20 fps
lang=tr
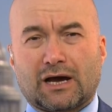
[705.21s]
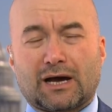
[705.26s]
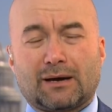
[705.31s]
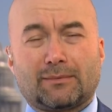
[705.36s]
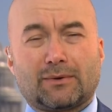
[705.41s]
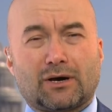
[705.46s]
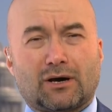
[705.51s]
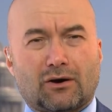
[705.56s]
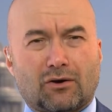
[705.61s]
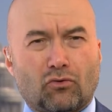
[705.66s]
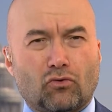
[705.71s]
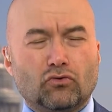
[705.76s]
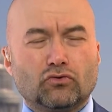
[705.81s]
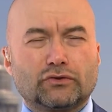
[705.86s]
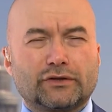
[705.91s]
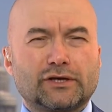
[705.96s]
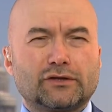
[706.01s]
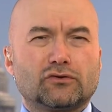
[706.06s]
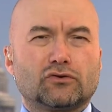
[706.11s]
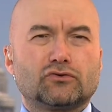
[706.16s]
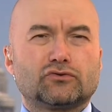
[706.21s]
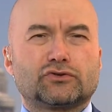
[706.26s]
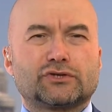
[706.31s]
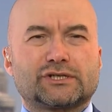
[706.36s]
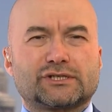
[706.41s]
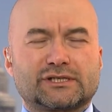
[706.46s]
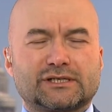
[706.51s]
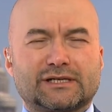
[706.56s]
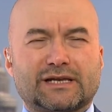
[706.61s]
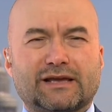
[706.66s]
Ama ondan
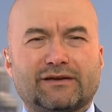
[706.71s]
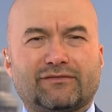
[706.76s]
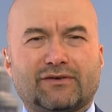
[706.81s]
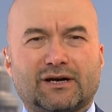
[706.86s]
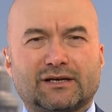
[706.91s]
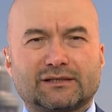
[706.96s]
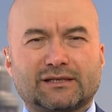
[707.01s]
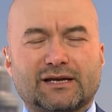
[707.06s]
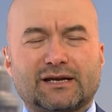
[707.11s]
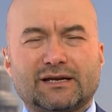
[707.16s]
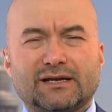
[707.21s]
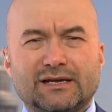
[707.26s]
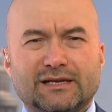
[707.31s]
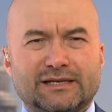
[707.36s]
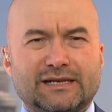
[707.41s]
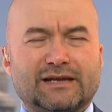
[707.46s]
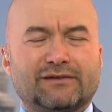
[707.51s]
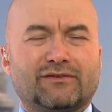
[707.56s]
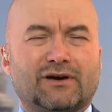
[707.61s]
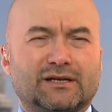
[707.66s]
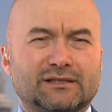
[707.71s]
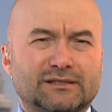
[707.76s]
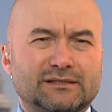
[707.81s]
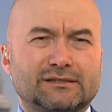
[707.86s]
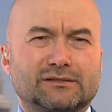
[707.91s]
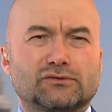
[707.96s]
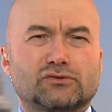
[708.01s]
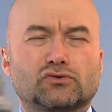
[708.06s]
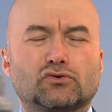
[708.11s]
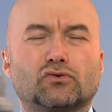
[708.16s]
öncesi Nevada,
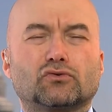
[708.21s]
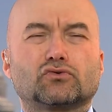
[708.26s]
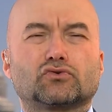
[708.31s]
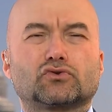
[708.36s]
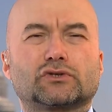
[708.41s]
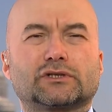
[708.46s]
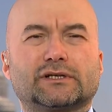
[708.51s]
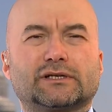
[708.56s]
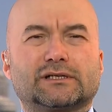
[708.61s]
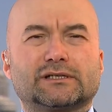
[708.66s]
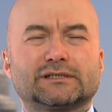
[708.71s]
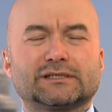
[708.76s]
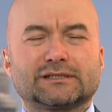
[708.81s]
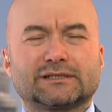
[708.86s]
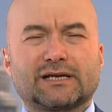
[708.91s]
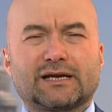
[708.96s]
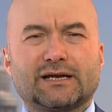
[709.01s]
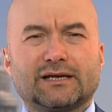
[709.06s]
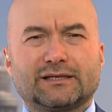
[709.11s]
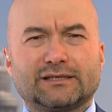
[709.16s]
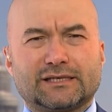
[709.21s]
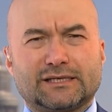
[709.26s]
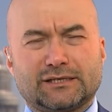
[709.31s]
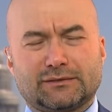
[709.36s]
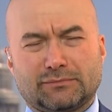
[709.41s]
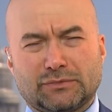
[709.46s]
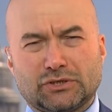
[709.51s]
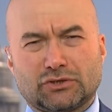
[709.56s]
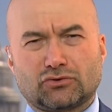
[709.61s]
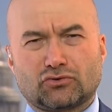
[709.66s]
Nevada'nın sonuçlarını da
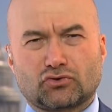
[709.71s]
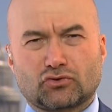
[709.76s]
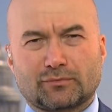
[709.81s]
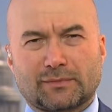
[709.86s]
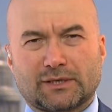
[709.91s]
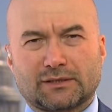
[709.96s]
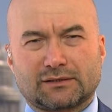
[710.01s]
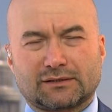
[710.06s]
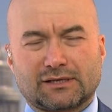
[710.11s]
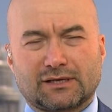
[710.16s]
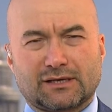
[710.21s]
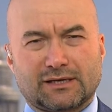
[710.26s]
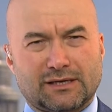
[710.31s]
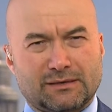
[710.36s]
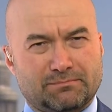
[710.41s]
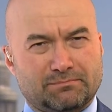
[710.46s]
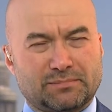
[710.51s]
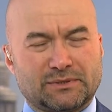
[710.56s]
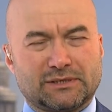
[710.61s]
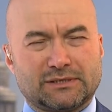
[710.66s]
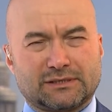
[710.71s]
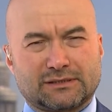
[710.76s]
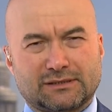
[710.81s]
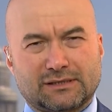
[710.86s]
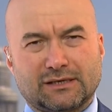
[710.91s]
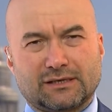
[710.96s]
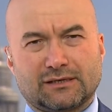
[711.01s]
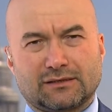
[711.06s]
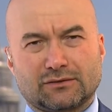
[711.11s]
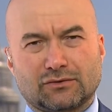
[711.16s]
22 Şubat'ta hep
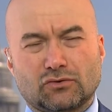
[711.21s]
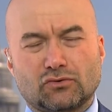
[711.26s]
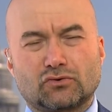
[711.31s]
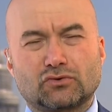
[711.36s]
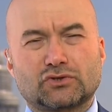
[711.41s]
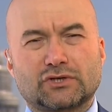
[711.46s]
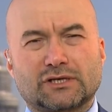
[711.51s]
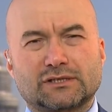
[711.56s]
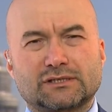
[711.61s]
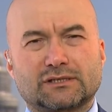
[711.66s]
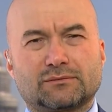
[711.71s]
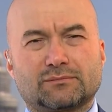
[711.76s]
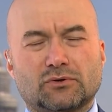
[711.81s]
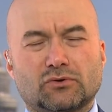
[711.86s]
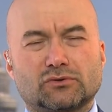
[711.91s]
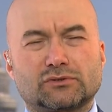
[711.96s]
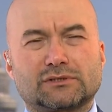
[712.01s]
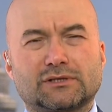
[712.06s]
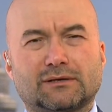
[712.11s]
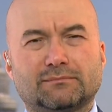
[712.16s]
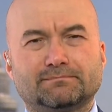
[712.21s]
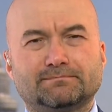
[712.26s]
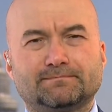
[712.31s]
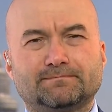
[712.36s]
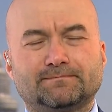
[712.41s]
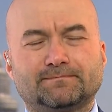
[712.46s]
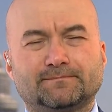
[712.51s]
birlikte göreceğiz gibi Özlem.